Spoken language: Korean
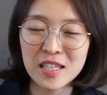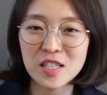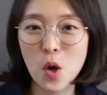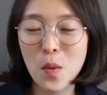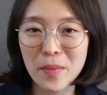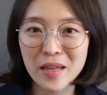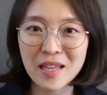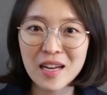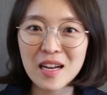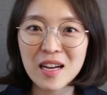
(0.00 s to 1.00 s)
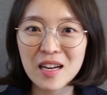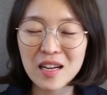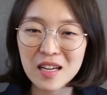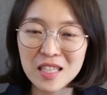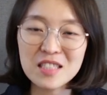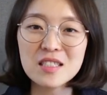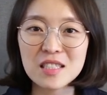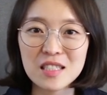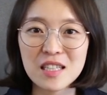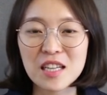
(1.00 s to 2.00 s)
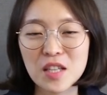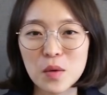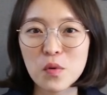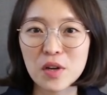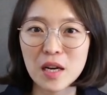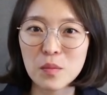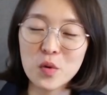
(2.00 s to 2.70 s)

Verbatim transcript: 그래서 메타 인지라는 게 뭐냐,